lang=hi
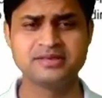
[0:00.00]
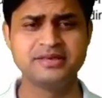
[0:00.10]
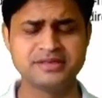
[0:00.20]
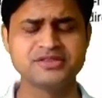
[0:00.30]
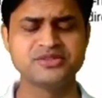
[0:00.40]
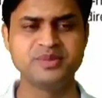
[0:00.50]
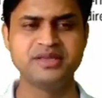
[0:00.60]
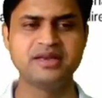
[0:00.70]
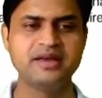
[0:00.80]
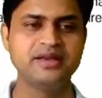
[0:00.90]
डिस्कशन में
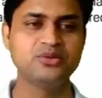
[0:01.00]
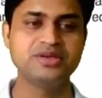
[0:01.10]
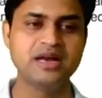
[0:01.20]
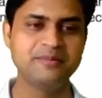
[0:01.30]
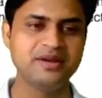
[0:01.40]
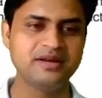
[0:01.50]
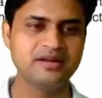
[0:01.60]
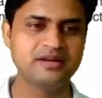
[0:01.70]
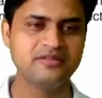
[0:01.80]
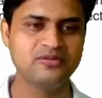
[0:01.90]
देखा है तो यहाँ पे अगर
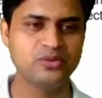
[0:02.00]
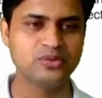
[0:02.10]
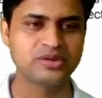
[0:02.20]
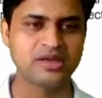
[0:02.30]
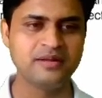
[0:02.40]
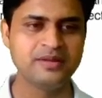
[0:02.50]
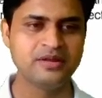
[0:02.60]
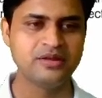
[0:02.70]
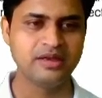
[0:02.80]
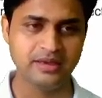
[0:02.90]
करंट फ्लो होता
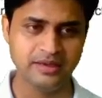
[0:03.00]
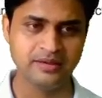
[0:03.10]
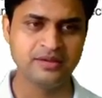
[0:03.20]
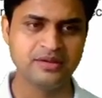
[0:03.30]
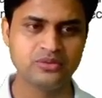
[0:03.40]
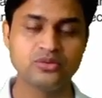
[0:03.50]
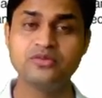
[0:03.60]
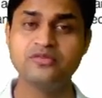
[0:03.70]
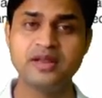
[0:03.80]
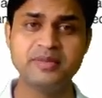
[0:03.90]
है तो
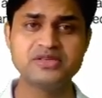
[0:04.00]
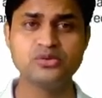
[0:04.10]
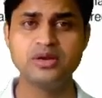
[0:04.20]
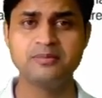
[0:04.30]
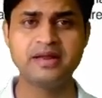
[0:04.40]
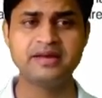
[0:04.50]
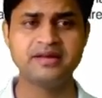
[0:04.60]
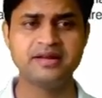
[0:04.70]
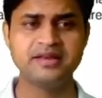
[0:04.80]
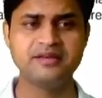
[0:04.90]
फ्लेमिंग रूल अप्लाई
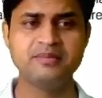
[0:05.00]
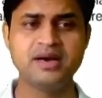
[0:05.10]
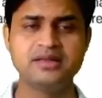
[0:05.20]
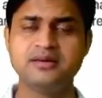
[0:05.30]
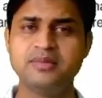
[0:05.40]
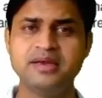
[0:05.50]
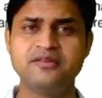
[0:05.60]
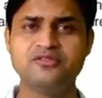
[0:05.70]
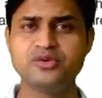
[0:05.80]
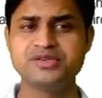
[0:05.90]
करने के बाद हमें
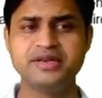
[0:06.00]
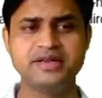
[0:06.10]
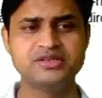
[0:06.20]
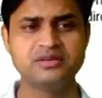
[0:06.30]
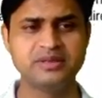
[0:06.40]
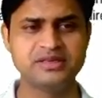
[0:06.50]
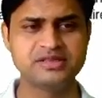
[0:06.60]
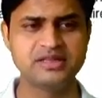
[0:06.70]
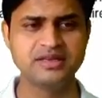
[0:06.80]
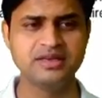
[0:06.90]
फोर्स की डायरेक्शन पता चलती है